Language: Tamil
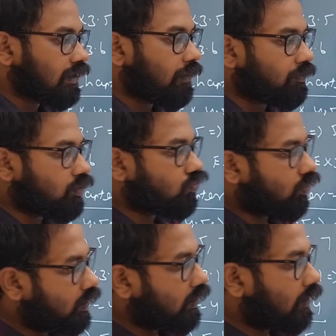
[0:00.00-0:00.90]
சாப்டர்
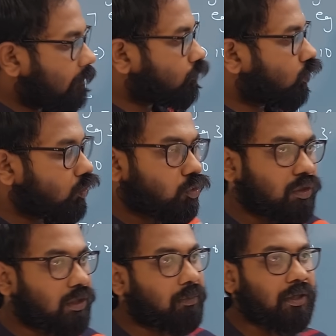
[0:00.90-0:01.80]
டுவெல்லில் ஒரு டூ
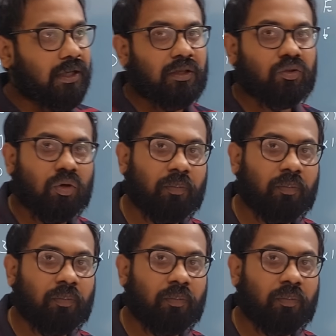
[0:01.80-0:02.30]
த்ரீ அப்படி கேட்கலாம்